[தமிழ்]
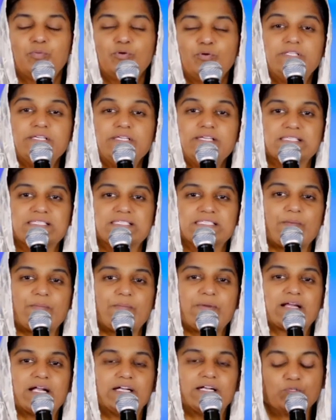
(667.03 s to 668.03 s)
புதிய
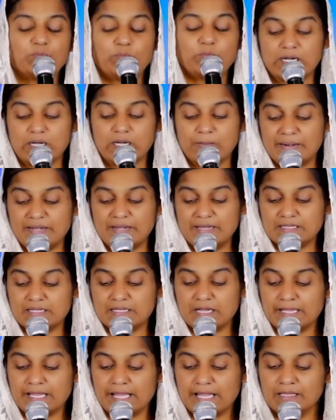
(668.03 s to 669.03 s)
சபை கட்டுமான
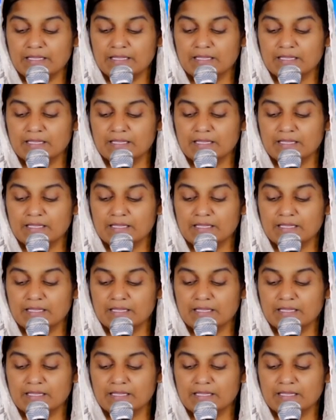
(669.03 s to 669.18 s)
பணிக்காக